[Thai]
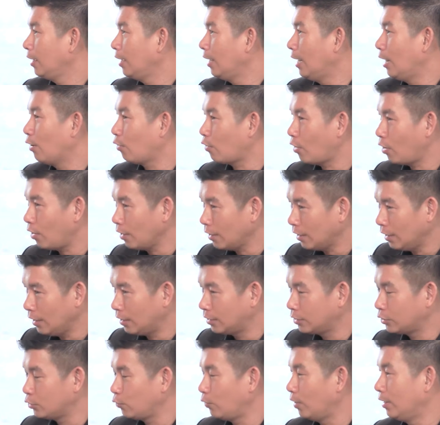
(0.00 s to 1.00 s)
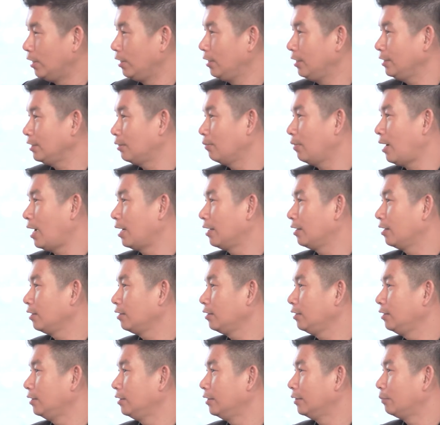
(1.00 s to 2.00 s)
แล้วก็อีกส่วนหนึ่งที่สำคัญก็
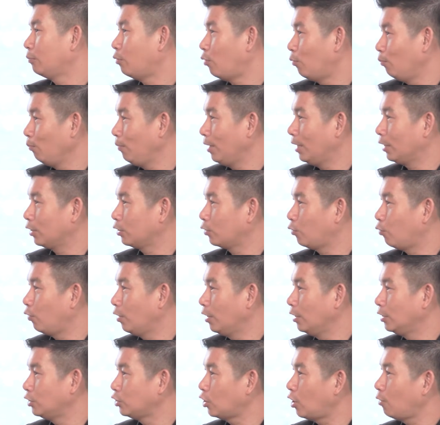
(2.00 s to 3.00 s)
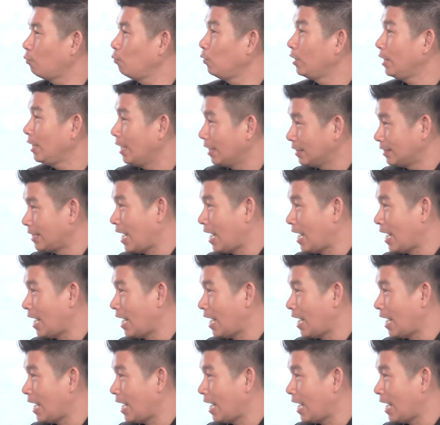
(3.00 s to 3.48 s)
คือผมเป็นคนชอบวิทยา